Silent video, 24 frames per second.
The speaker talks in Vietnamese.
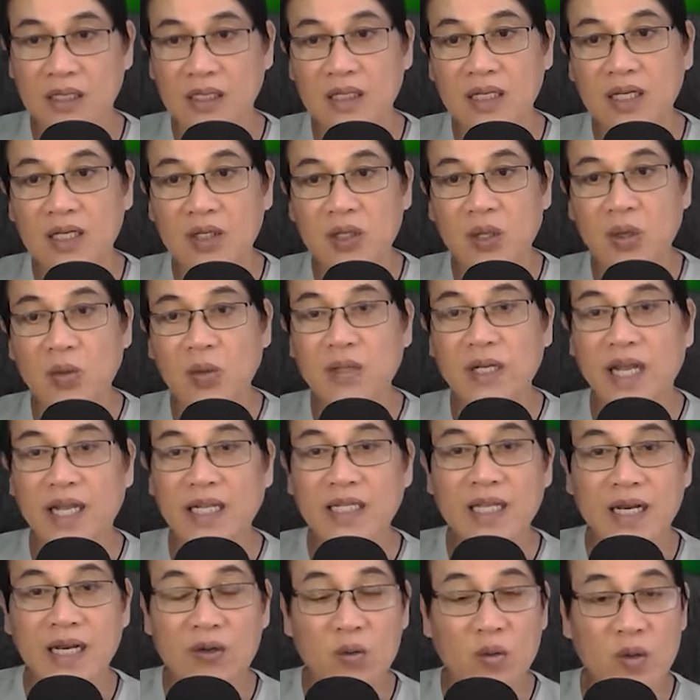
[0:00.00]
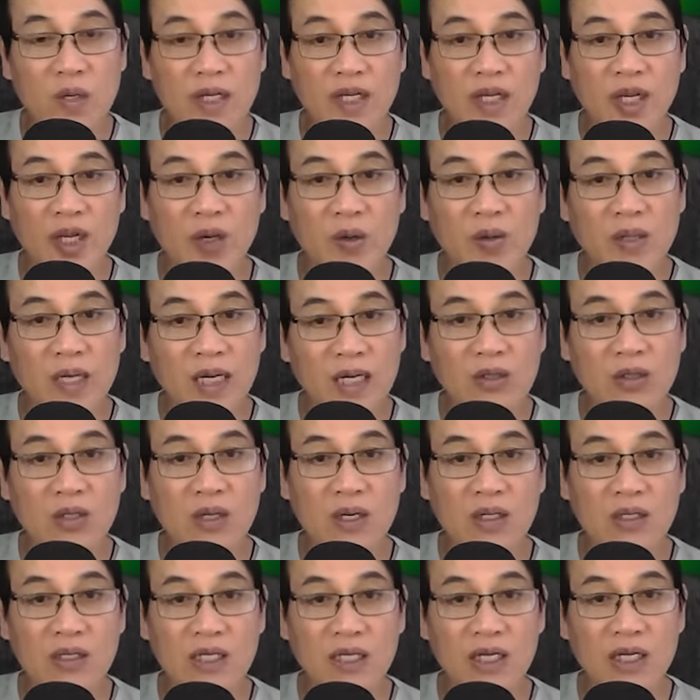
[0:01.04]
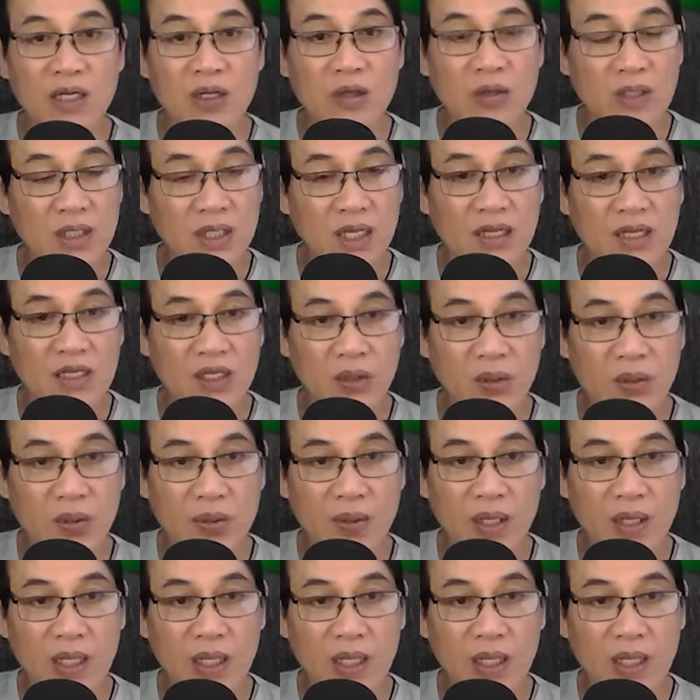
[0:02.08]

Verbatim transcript: nhưng đủ để Thành Quân hiểu hết con người của Thiên Vũ.